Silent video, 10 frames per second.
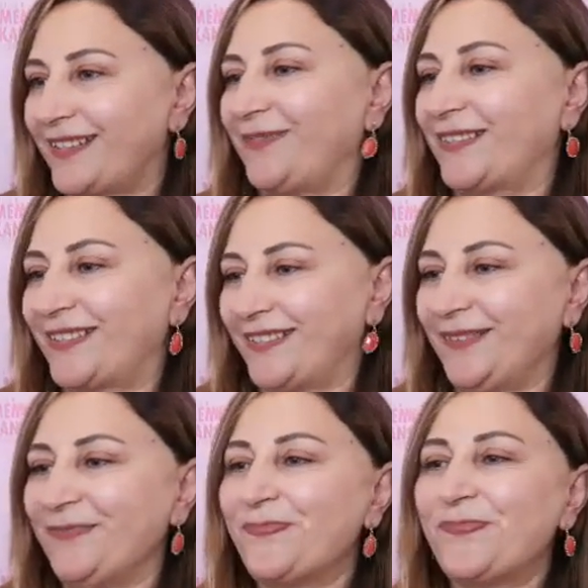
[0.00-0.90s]
Savaşı.
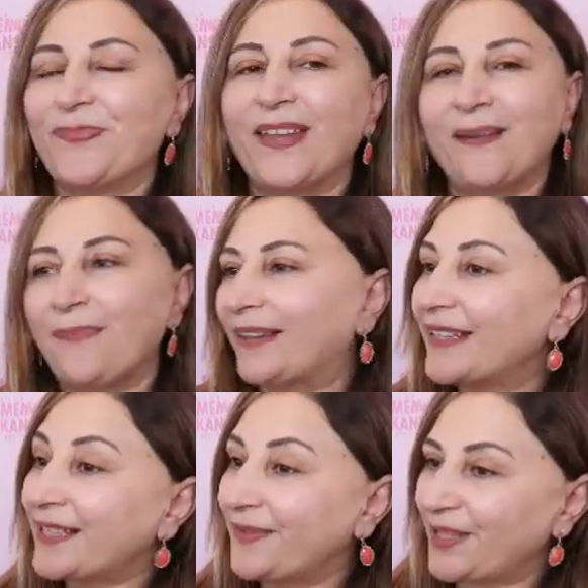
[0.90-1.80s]
Ben
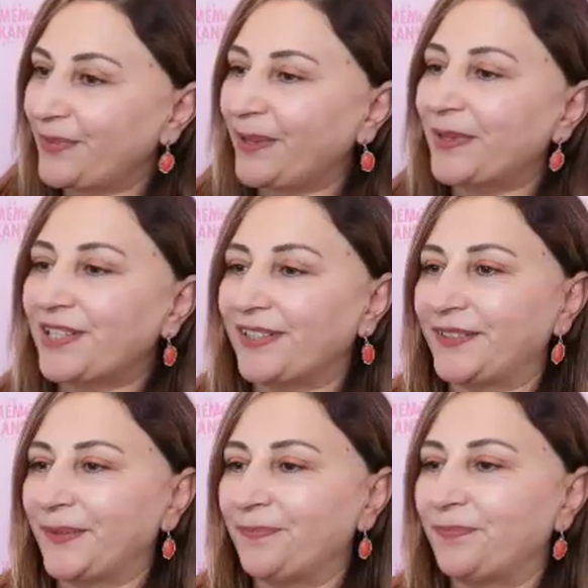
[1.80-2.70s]
de savaşmaya
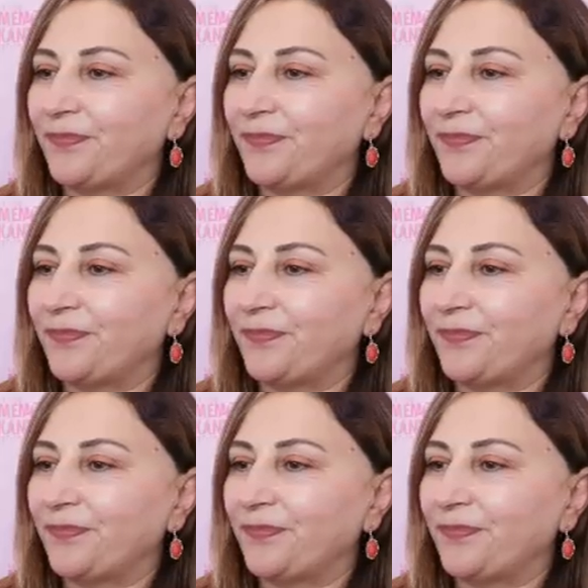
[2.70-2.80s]
başladım